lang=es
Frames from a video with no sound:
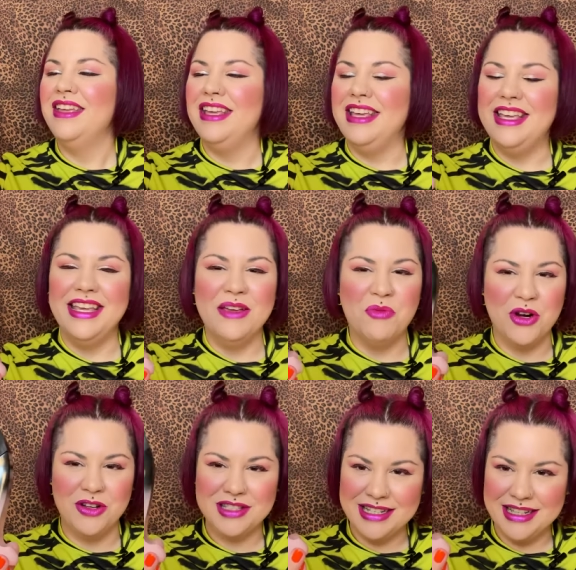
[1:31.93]
Y bueno,
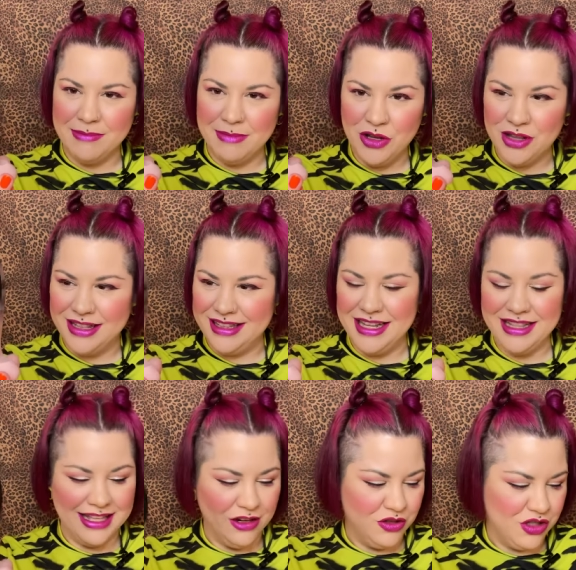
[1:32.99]
este es el tamaño de
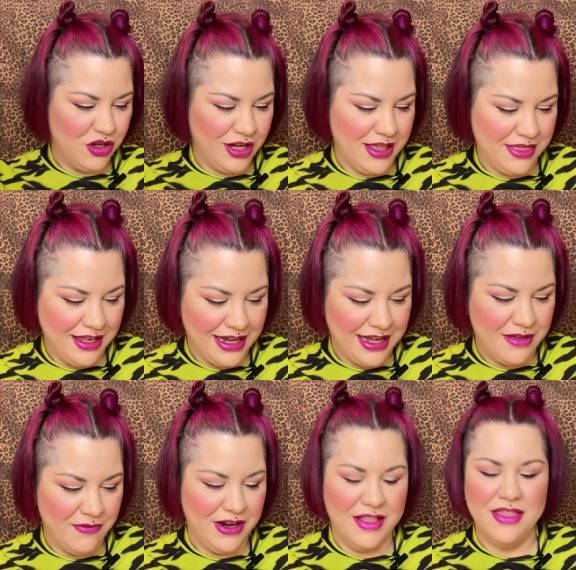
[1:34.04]
30, que os tengo que decir que hay
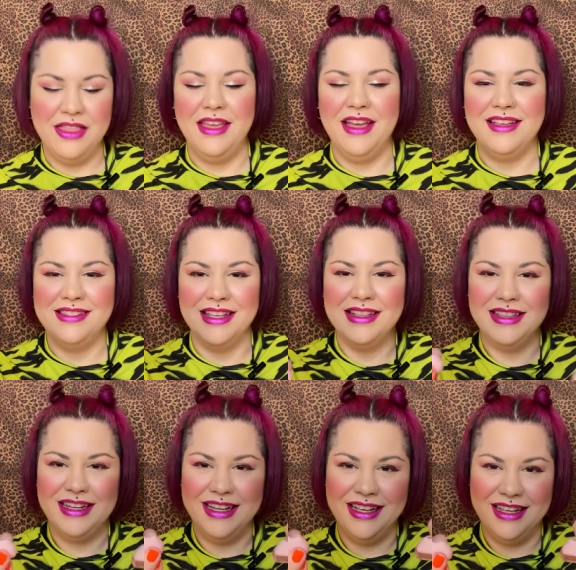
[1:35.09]
diferencias
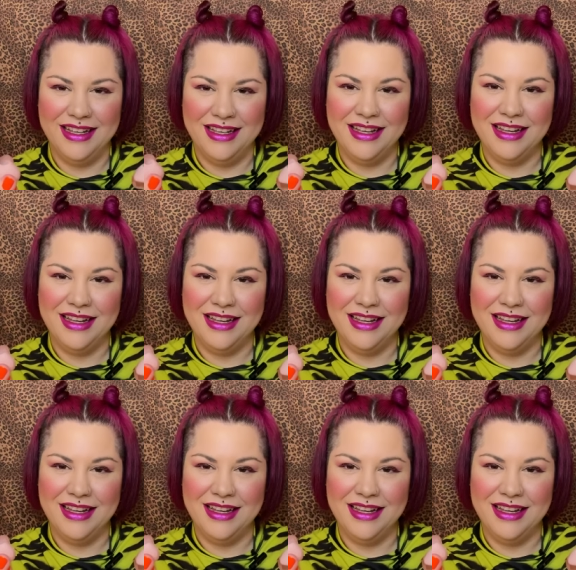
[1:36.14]
entre eh,